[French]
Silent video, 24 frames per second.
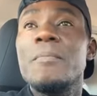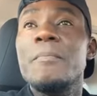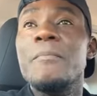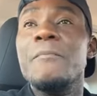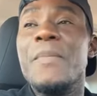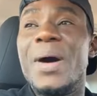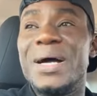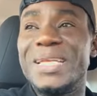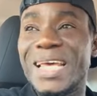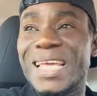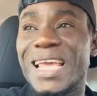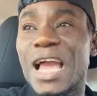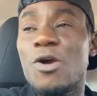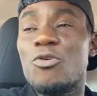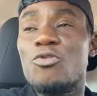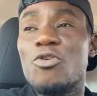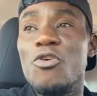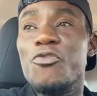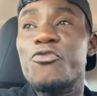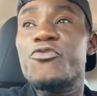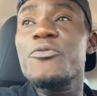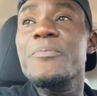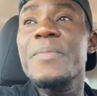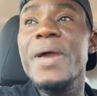manager
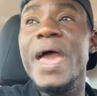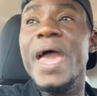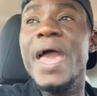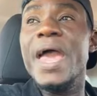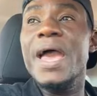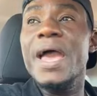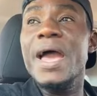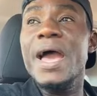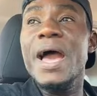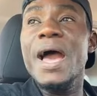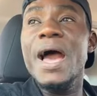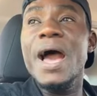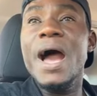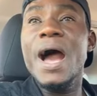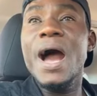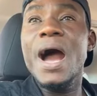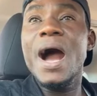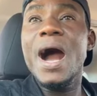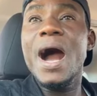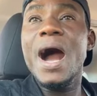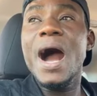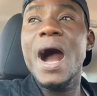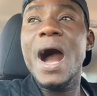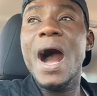confirmé
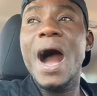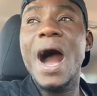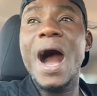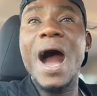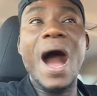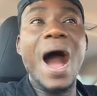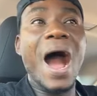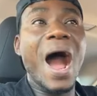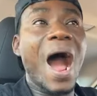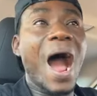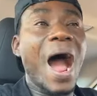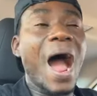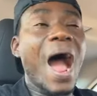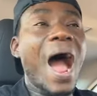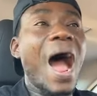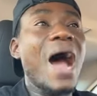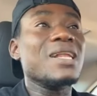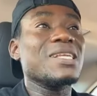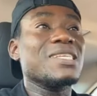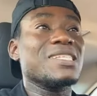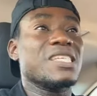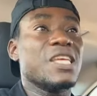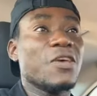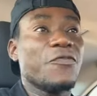
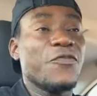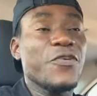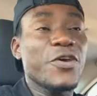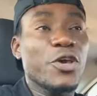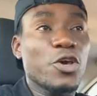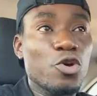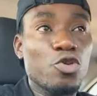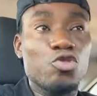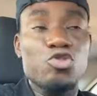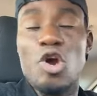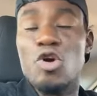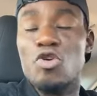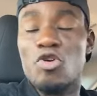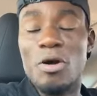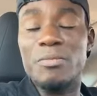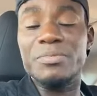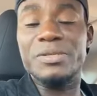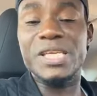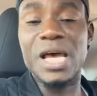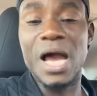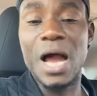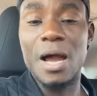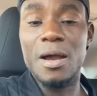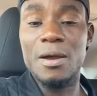en, en difficulté
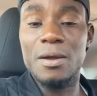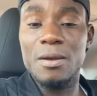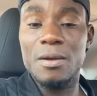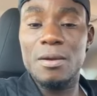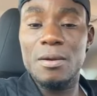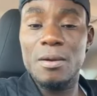comme ça.